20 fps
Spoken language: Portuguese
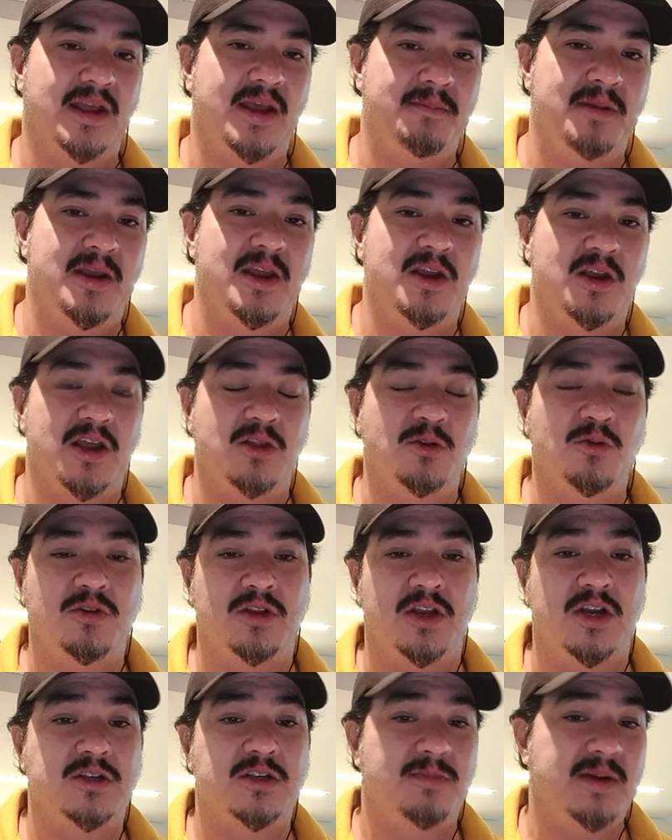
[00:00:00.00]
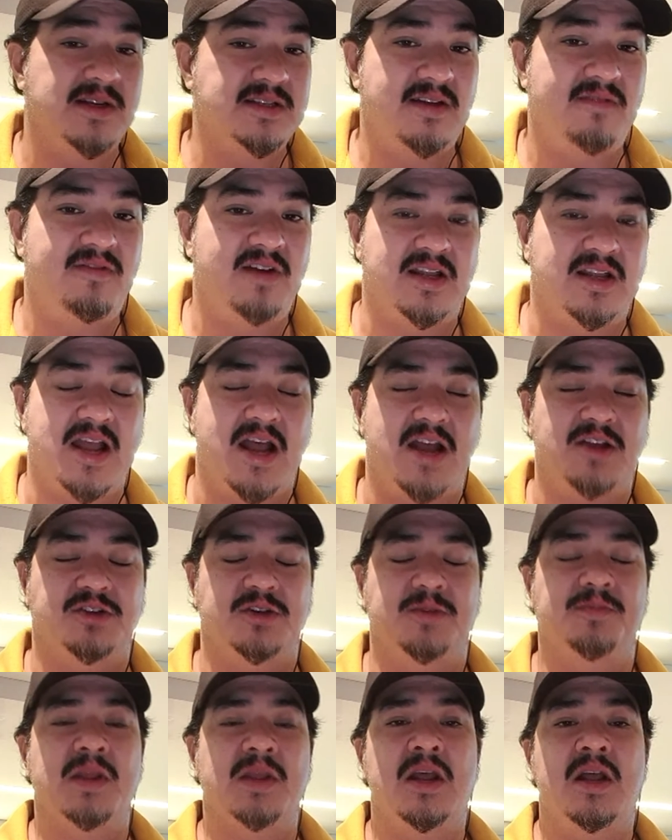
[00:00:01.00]
É meio redundante, mas é
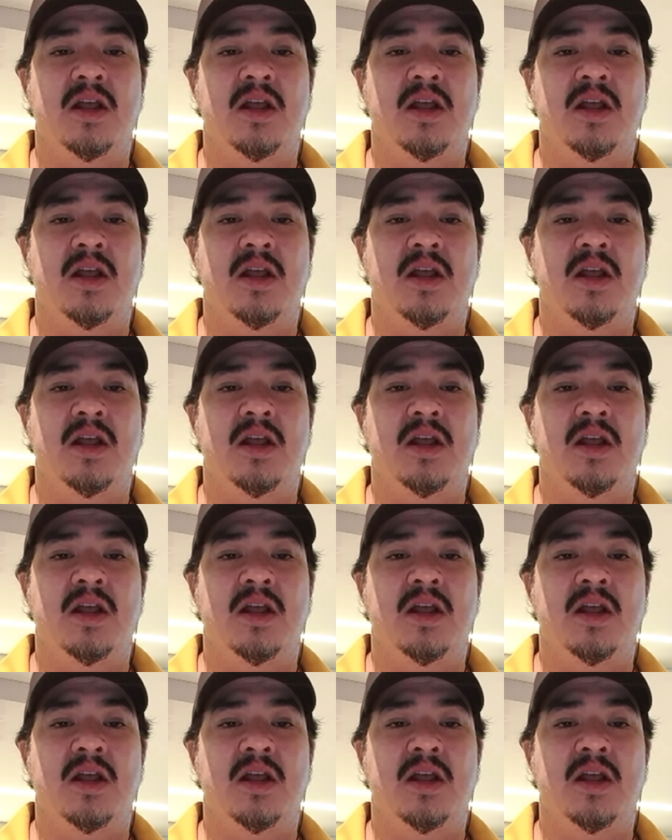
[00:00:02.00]
verdade.